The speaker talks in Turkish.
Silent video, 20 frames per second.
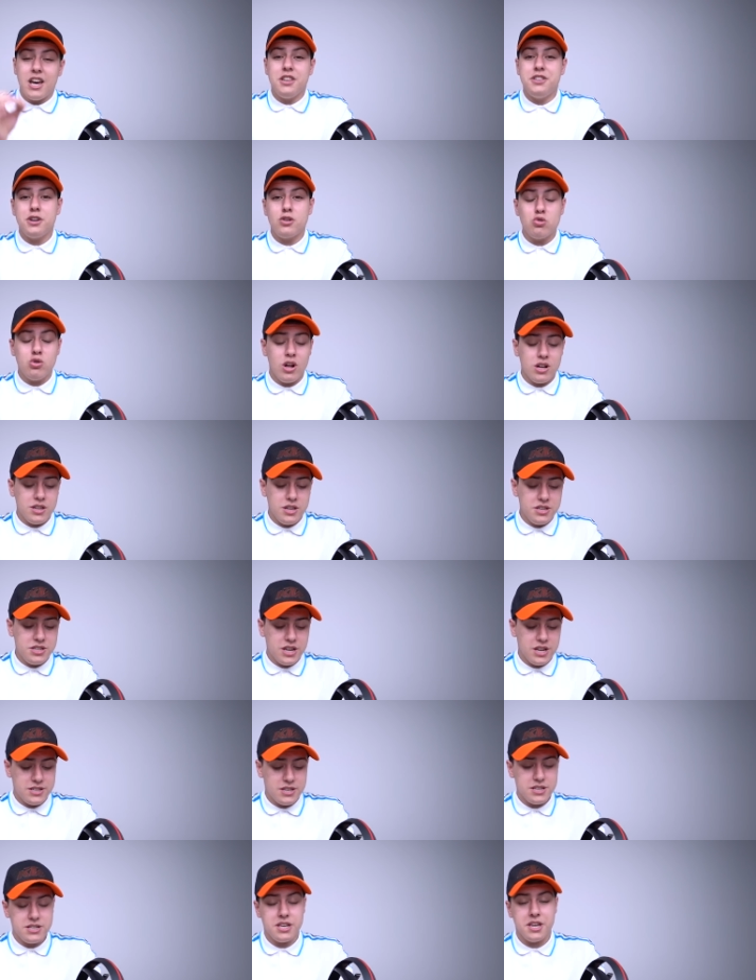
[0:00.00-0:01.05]
Ayrıca kulaklığın
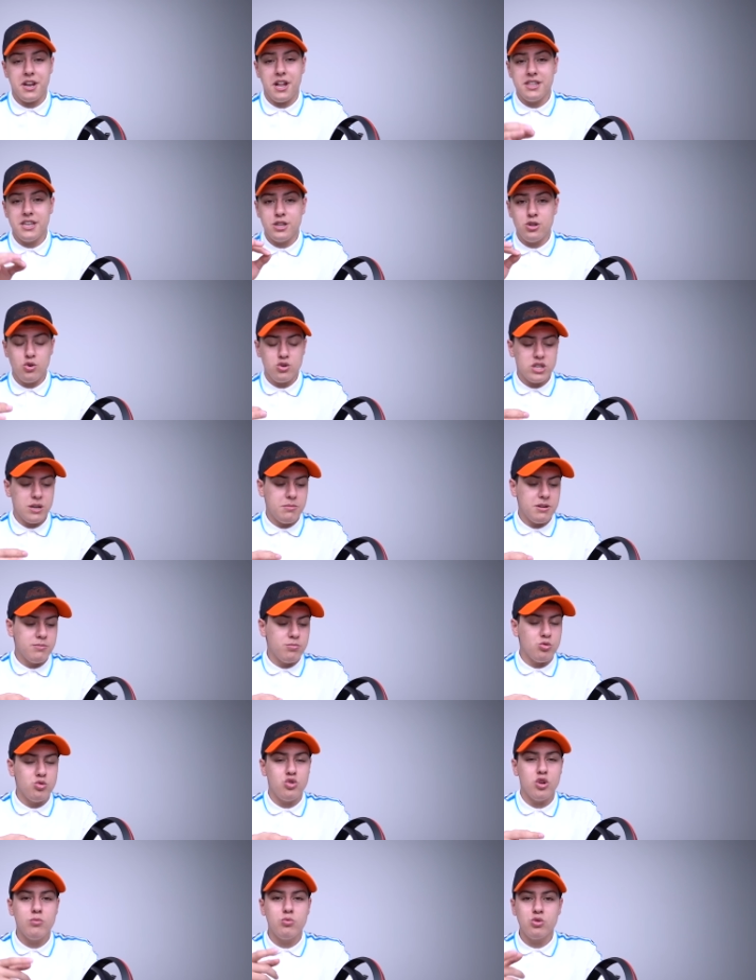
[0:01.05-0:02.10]
içerisinde sanal 7.1
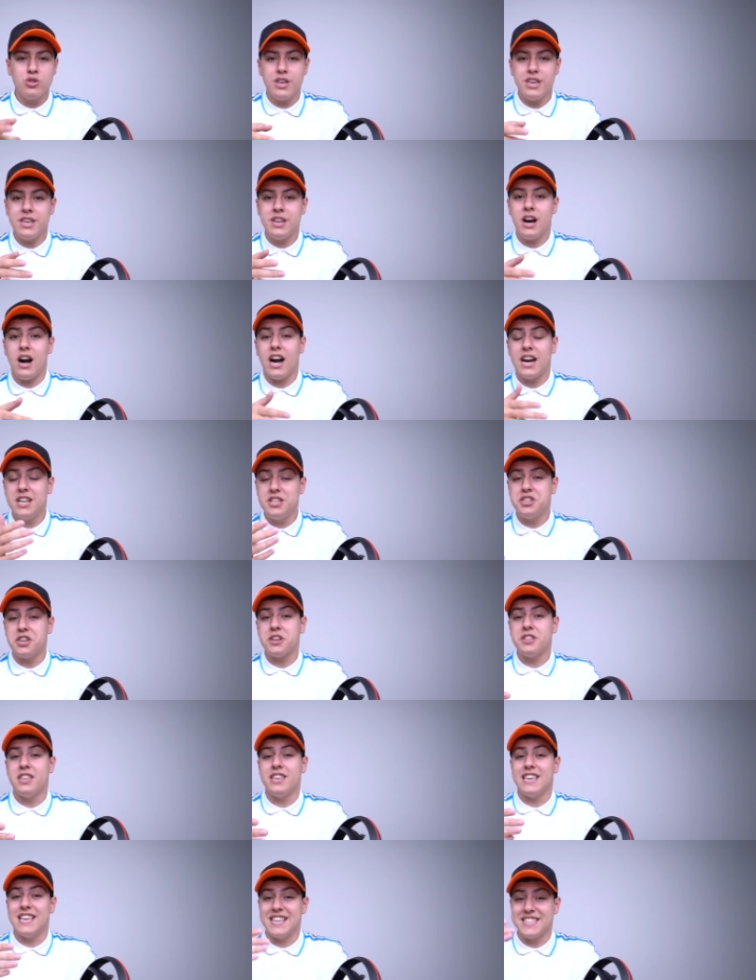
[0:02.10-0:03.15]
bulunuyor. Bunu da yine aynı
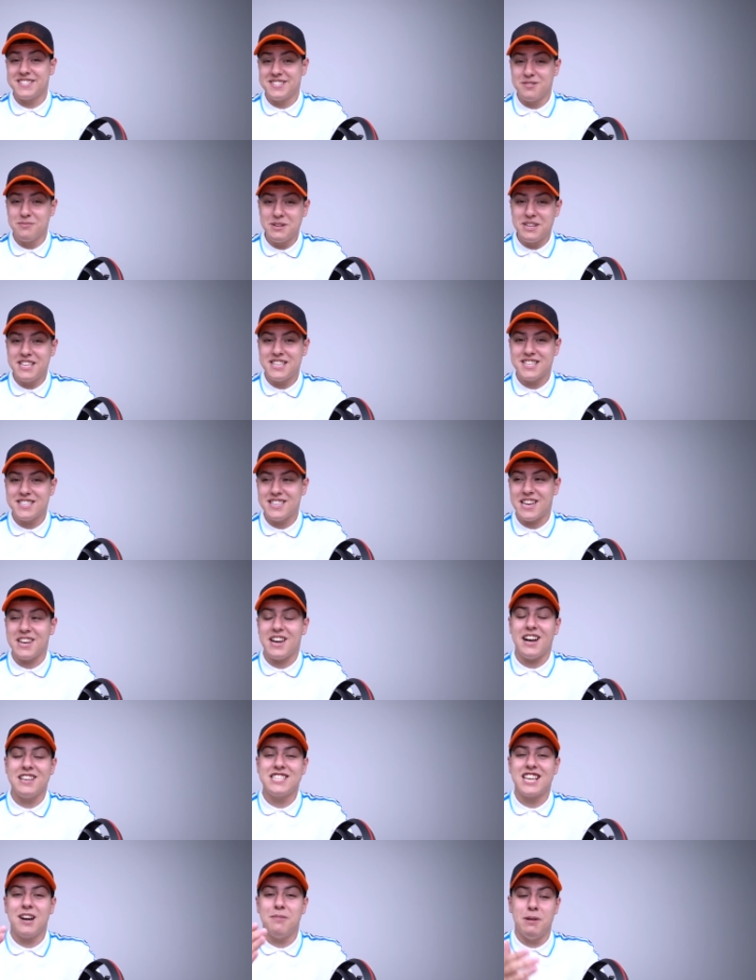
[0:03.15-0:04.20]
şekilde yazılımın içinden aç kapa
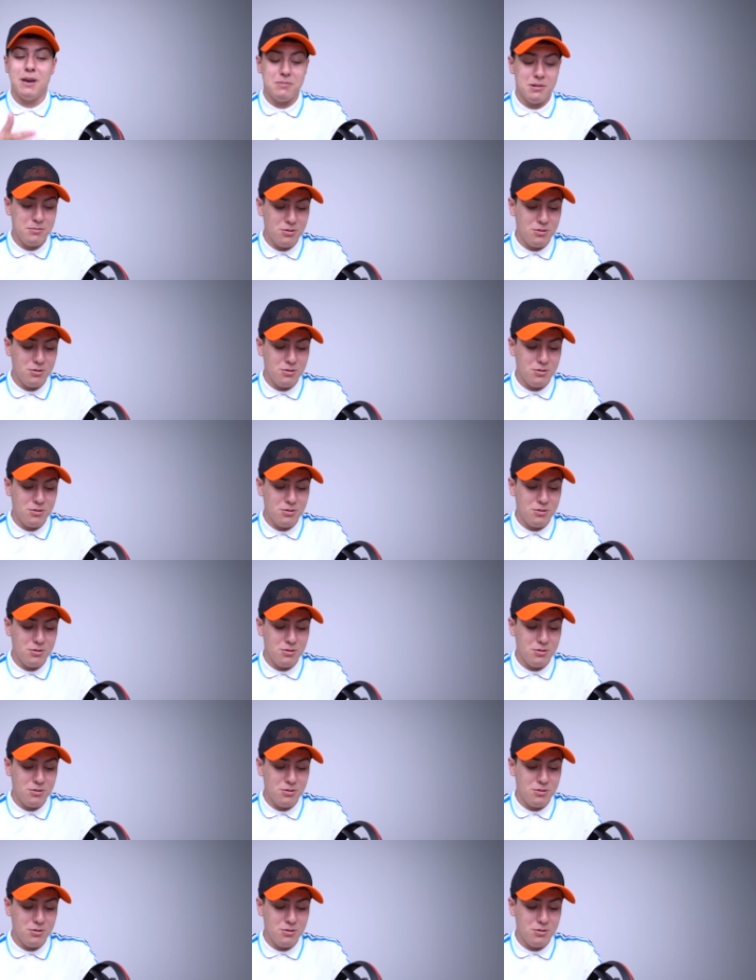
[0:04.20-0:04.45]
yapabiliyorsunuz